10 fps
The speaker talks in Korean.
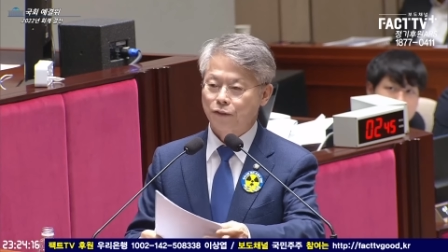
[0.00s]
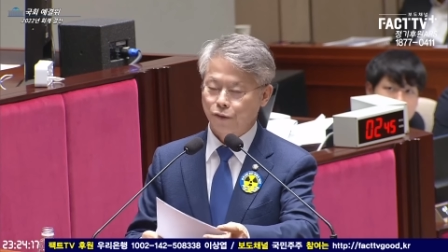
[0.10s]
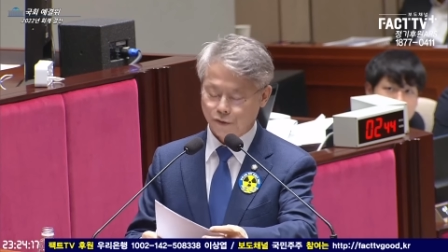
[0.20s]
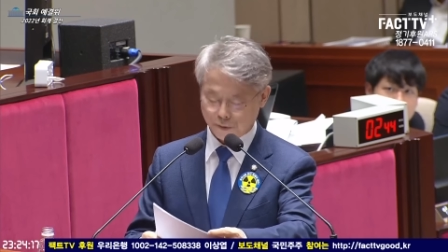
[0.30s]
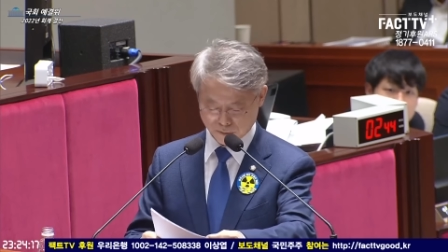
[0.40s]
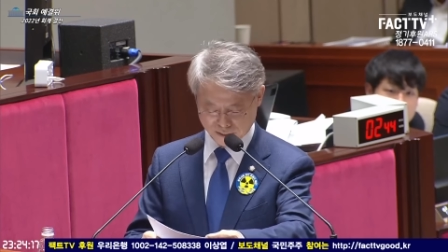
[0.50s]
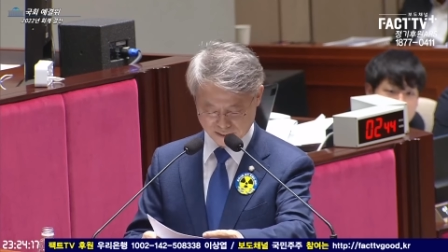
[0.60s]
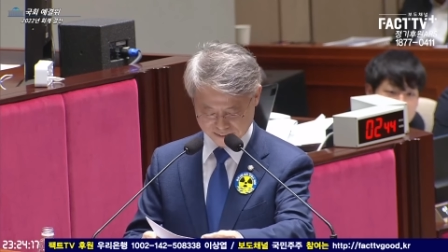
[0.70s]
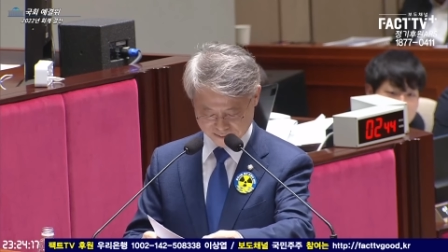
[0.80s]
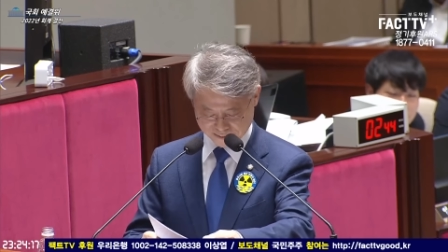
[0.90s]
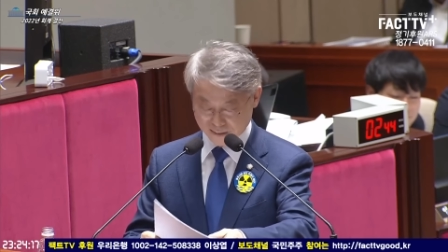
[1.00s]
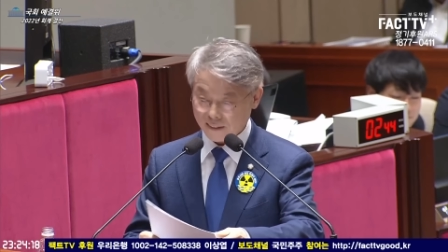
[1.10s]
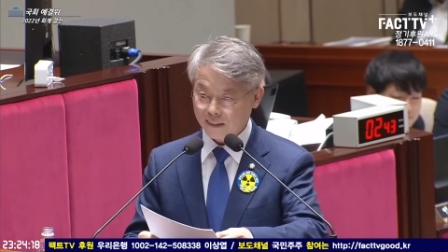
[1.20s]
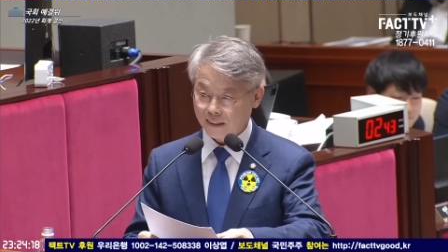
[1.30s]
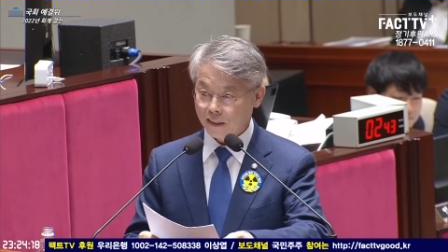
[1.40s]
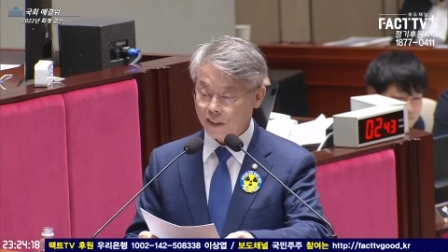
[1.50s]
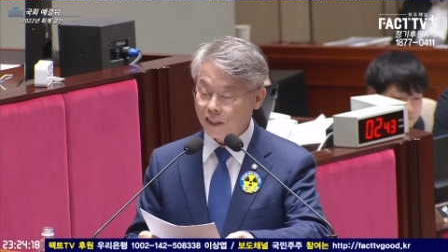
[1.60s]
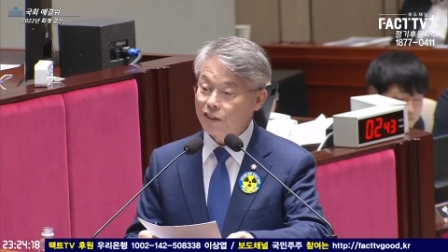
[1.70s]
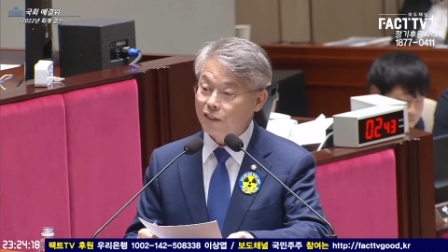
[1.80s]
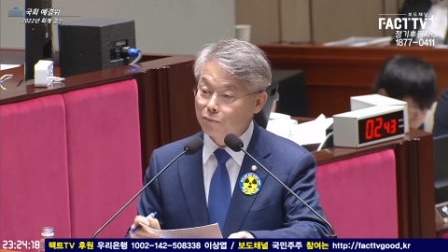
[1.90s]
하십시오. 좋습니다.
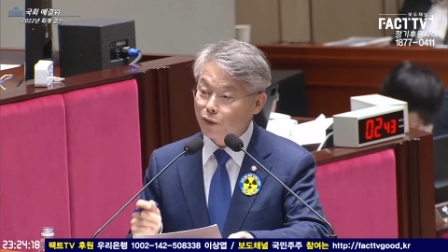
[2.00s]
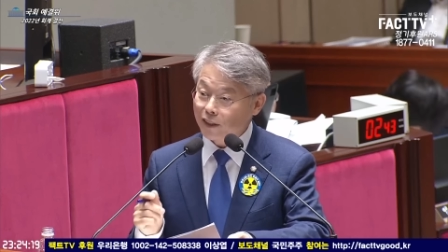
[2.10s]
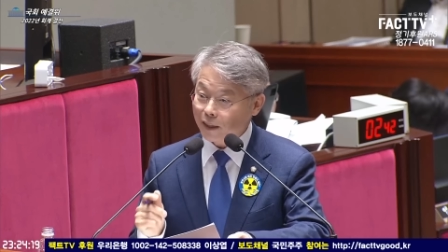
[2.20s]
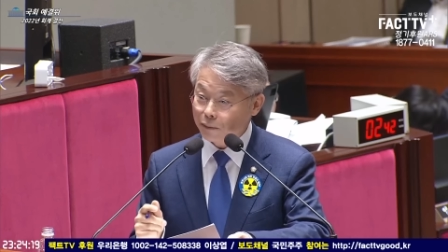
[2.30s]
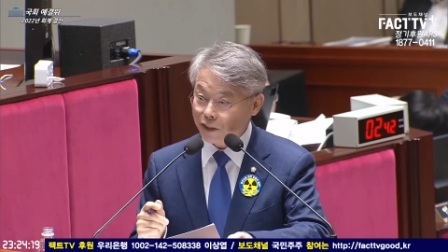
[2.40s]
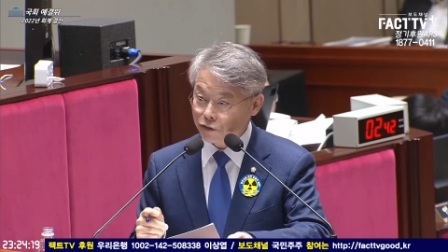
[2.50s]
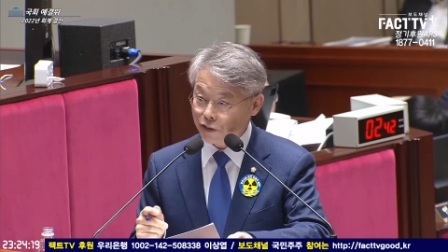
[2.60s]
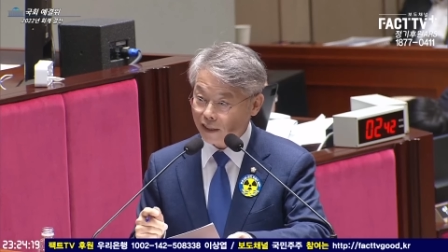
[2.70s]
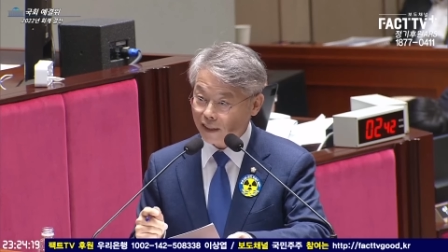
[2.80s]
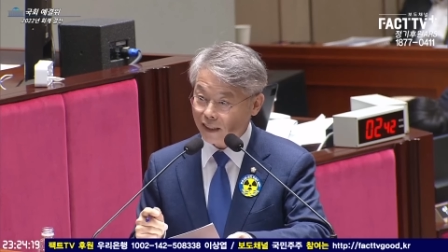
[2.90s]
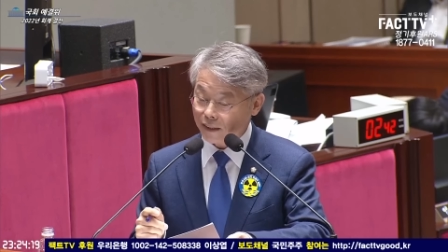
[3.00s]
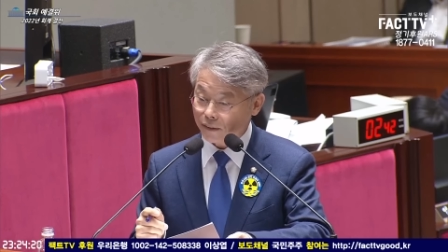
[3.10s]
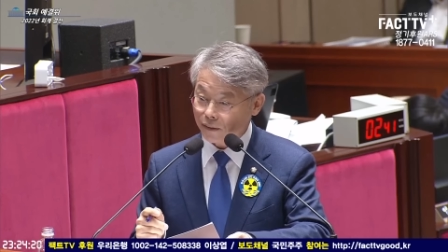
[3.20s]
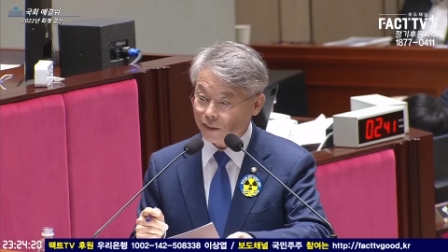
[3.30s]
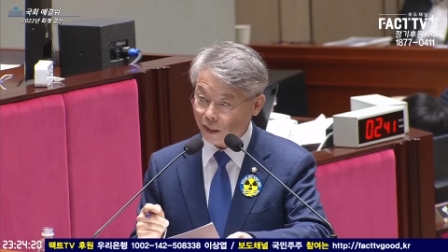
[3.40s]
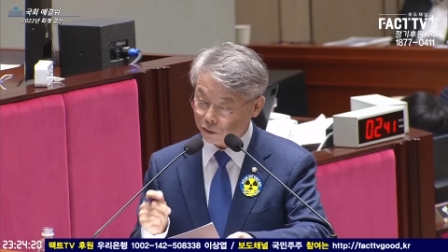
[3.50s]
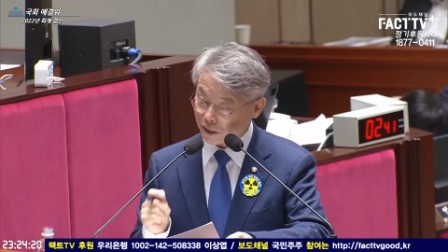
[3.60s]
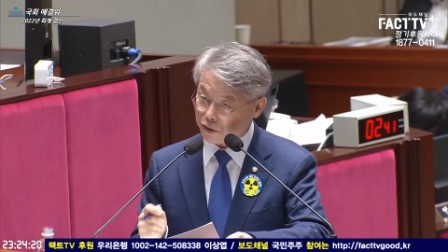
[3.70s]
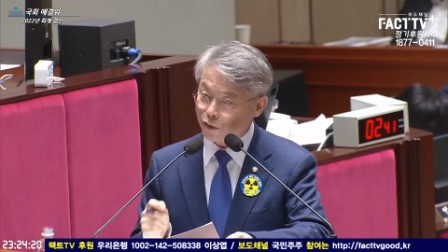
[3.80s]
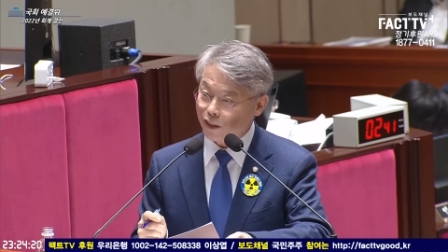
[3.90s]
제 질문에 답을 해주시라니까요.
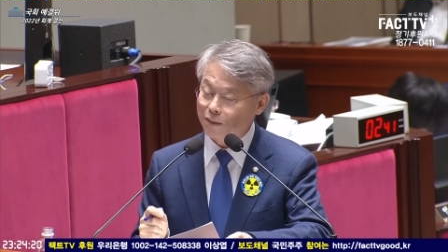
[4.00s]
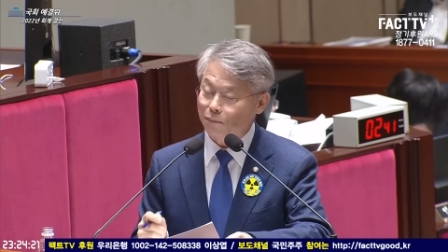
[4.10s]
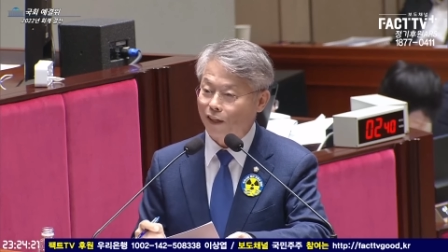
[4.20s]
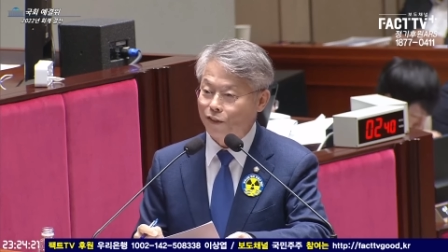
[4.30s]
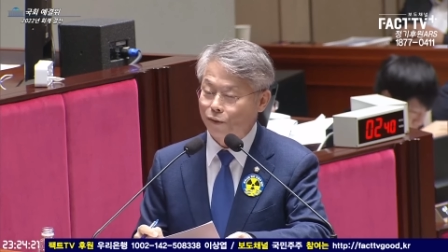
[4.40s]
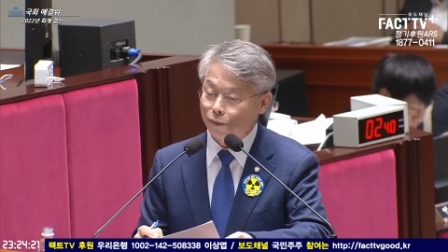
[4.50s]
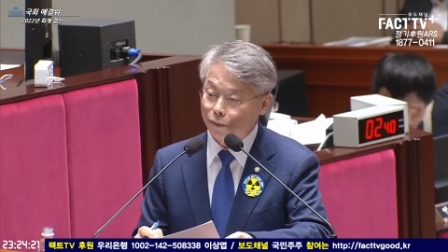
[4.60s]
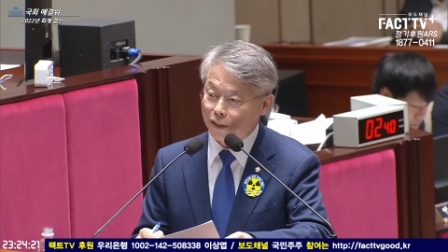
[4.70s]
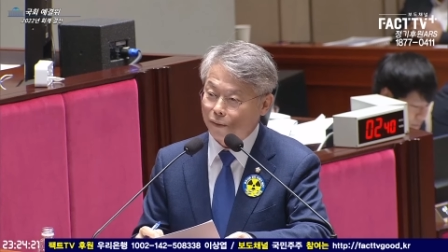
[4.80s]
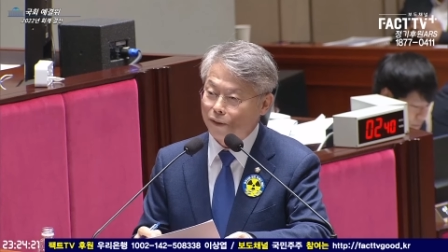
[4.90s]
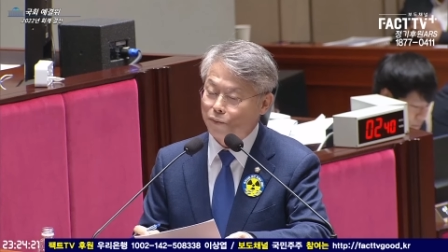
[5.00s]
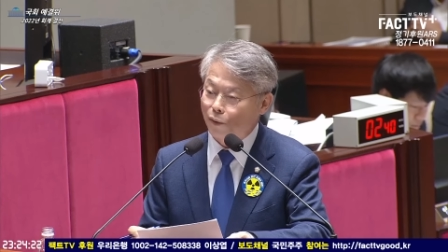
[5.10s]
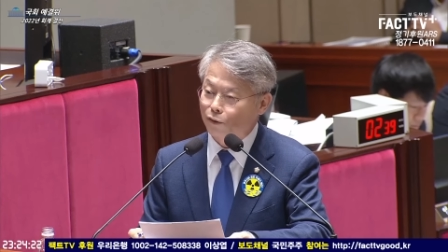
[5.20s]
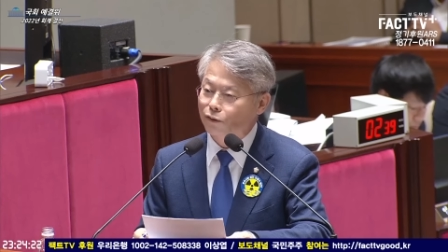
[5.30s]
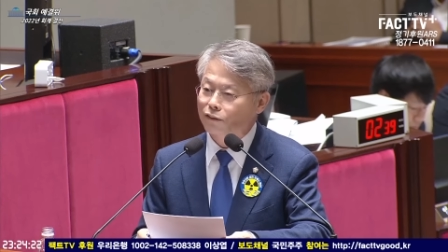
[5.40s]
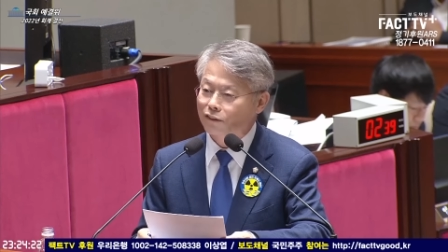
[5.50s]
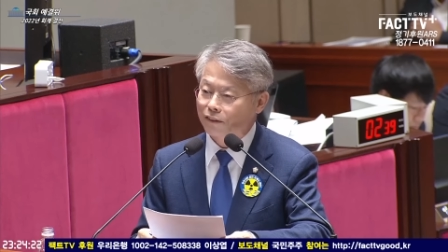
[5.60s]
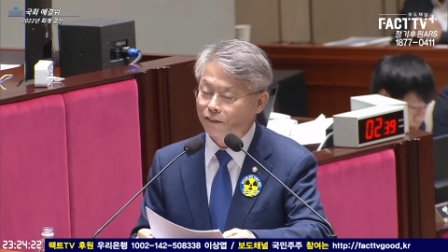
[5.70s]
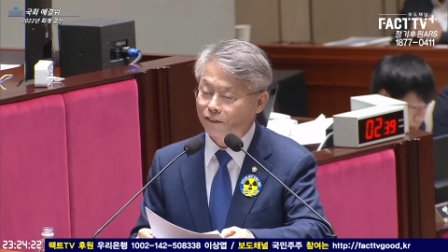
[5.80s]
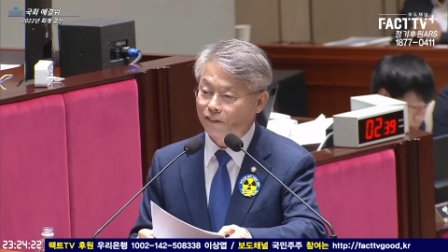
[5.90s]
자꾸 딴소리 하지 마시고 장관이 왜
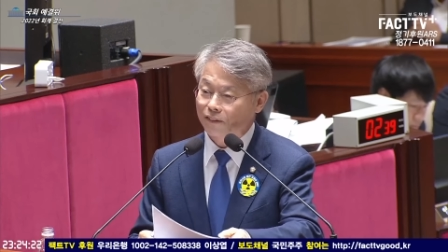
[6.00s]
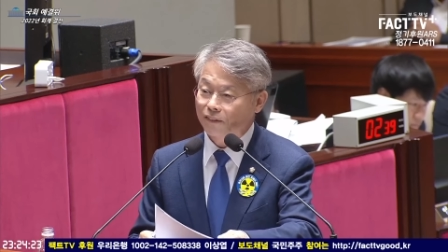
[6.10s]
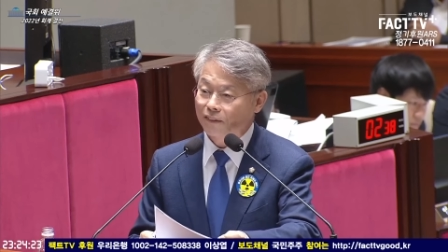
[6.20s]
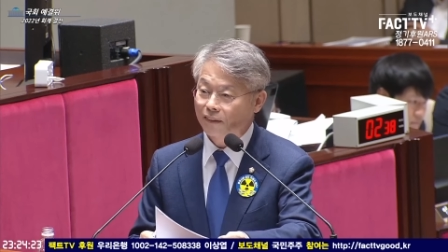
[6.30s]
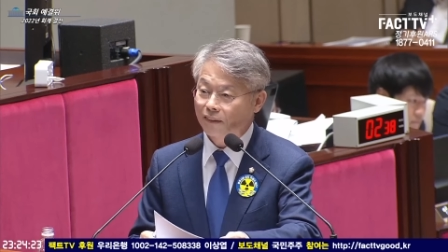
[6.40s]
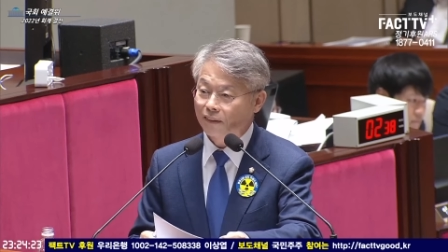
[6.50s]
그러세요? 질의를